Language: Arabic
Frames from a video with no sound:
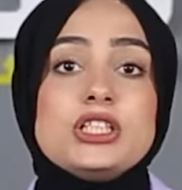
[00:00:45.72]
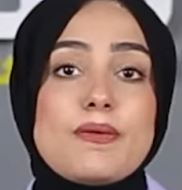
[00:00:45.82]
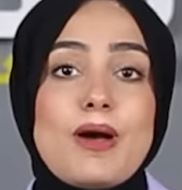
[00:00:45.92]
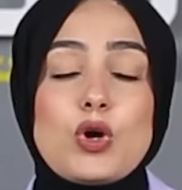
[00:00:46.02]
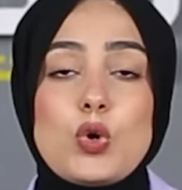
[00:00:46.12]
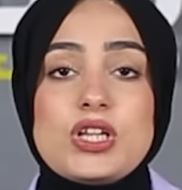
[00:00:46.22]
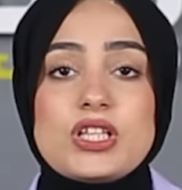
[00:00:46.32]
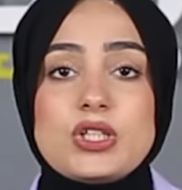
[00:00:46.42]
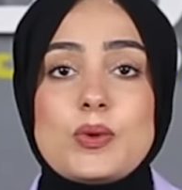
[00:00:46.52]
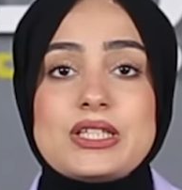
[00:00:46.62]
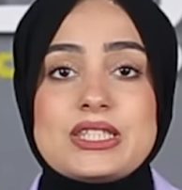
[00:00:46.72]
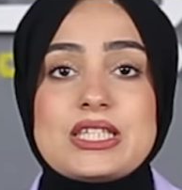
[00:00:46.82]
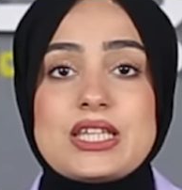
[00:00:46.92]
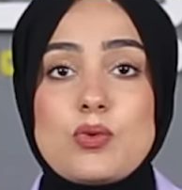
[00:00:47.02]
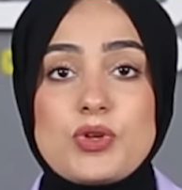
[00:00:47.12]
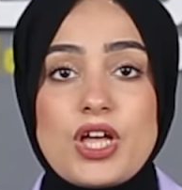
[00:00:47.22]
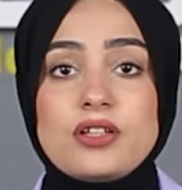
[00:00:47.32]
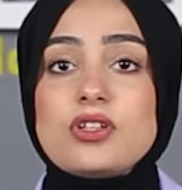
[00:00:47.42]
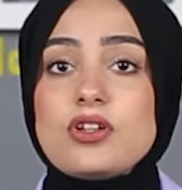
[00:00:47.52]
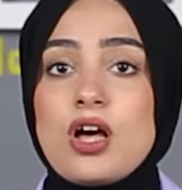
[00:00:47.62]
طبعا كل الدول دي ناوية
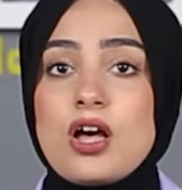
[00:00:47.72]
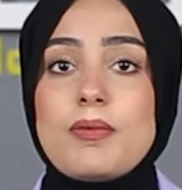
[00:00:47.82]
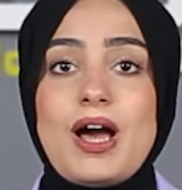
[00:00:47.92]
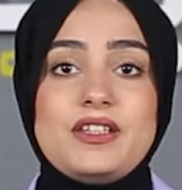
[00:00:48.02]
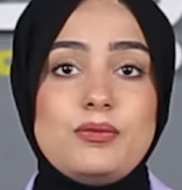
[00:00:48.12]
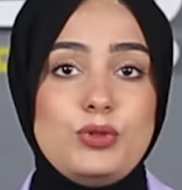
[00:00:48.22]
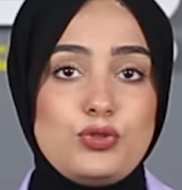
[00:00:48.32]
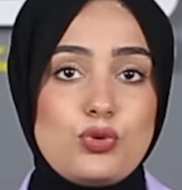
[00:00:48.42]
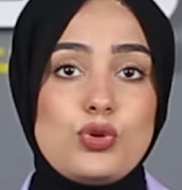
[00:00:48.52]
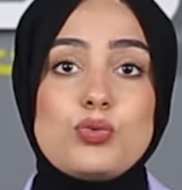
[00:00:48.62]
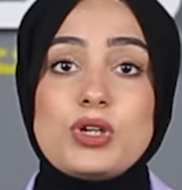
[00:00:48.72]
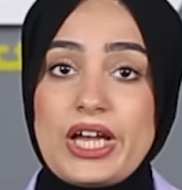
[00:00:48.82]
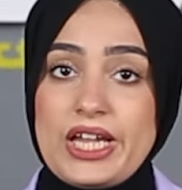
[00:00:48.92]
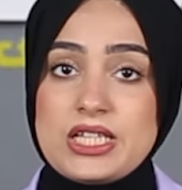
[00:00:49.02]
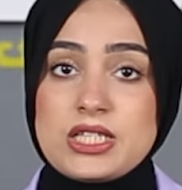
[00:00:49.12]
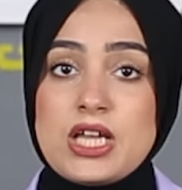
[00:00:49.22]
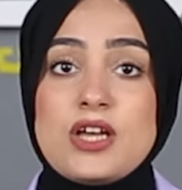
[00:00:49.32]
تنقب عن البترول والغاز